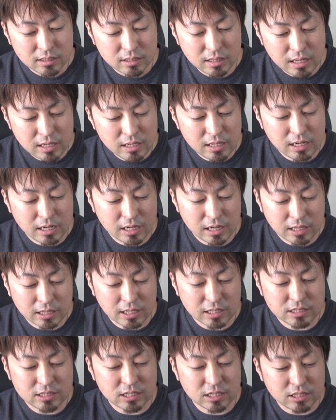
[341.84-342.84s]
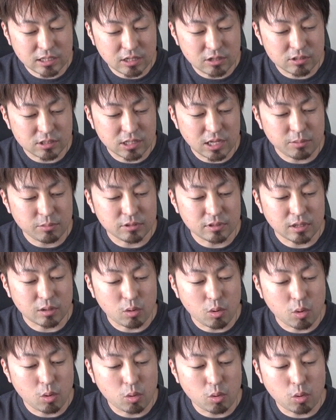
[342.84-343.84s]
何かに当たっちゃってる。多分ね、
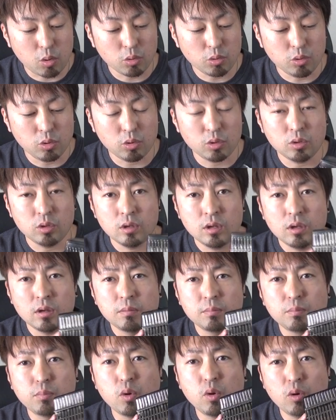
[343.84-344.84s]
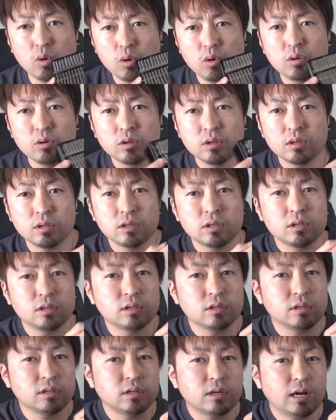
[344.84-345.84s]
こ, この棒
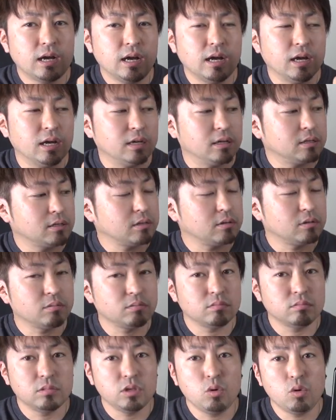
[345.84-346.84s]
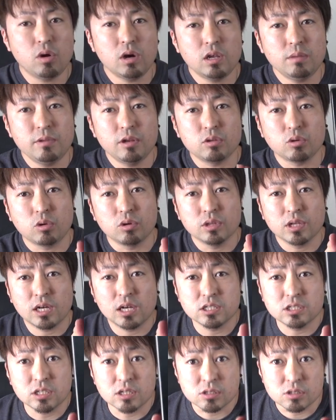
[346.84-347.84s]
が横から見るとこんな
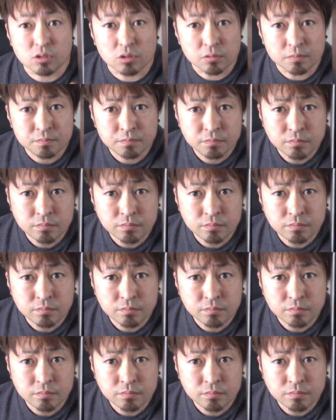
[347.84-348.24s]
感じなんですよ。